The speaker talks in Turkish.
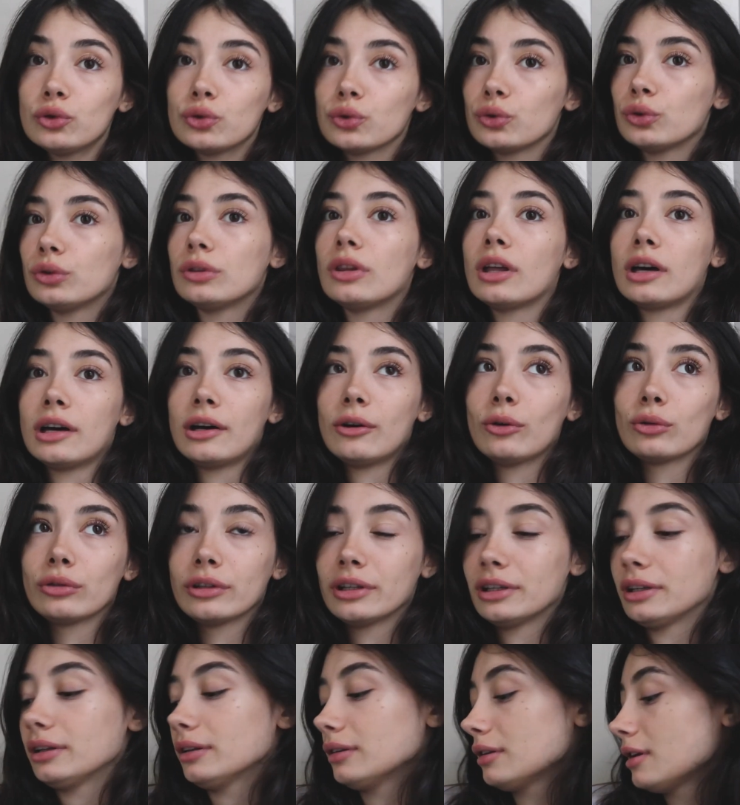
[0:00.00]
Çünkü daha
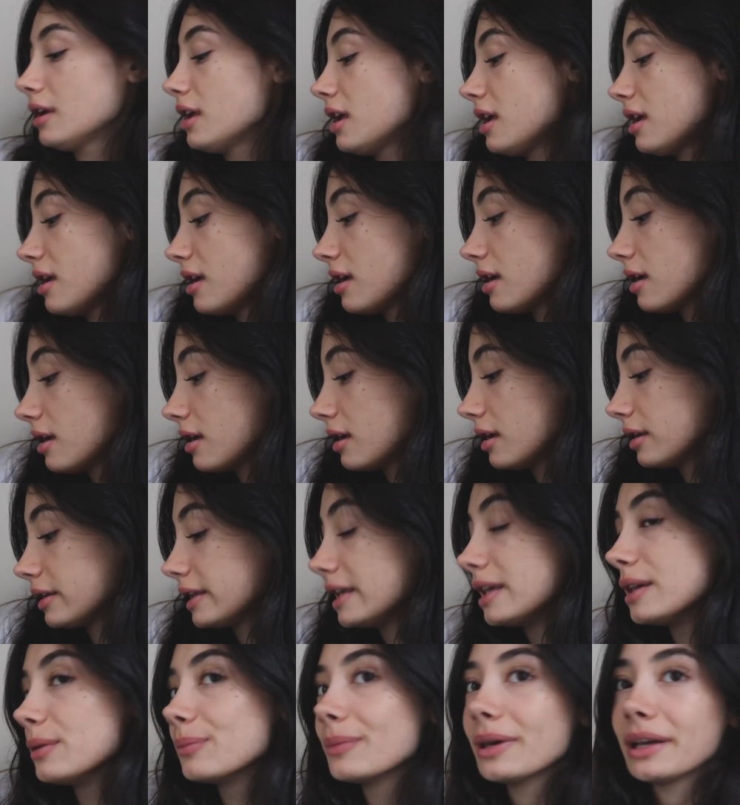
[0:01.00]
onları
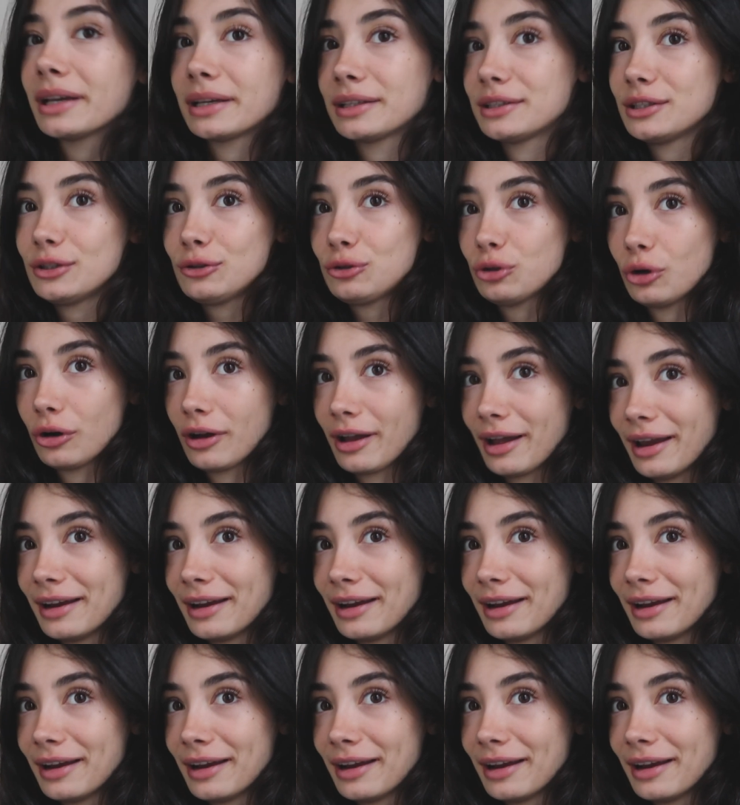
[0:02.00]
giymek için çok